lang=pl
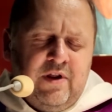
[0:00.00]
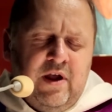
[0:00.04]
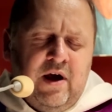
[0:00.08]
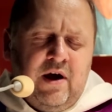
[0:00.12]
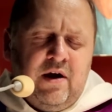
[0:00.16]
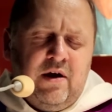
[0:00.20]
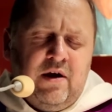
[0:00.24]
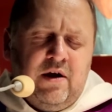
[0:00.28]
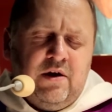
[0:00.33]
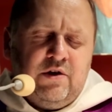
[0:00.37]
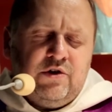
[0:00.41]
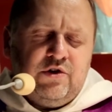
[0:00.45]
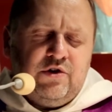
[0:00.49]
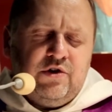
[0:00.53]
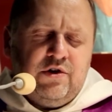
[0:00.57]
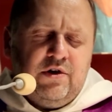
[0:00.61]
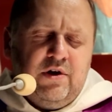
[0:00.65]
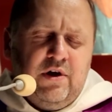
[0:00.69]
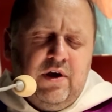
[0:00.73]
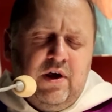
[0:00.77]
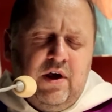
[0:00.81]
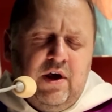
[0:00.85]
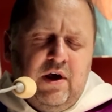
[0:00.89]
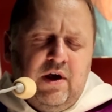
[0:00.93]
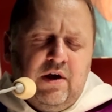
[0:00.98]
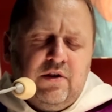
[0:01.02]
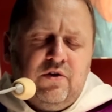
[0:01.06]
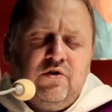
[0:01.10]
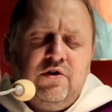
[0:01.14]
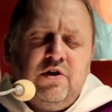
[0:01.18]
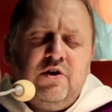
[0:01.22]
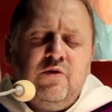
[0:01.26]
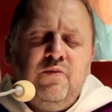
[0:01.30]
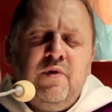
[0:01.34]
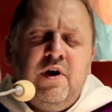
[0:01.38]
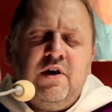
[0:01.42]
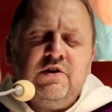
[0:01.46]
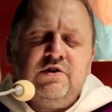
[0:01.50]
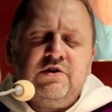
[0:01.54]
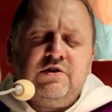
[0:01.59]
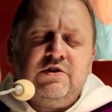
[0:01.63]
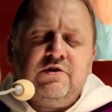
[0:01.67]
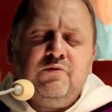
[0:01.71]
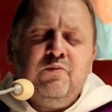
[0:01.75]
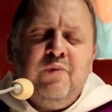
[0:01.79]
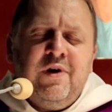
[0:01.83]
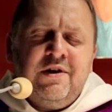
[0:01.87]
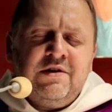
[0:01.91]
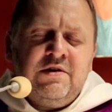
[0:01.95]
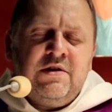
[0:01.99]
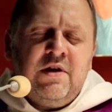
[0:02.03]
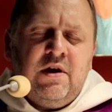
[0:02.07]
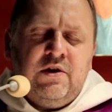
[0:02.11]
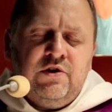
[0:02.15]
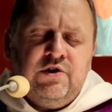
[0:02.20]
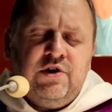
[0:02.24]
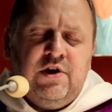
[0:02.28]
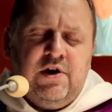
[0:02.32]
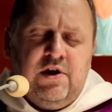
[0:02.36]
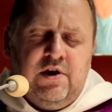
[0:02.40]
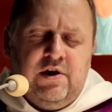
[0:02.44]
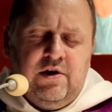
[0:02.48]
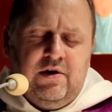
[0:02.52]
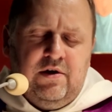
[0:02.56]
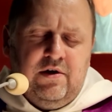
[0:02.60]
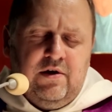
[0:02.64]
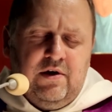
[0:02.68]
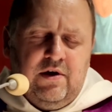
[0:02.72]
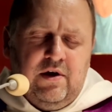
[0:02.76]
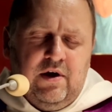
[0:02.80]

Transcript: dajesz, do tych miejsc beznadziei,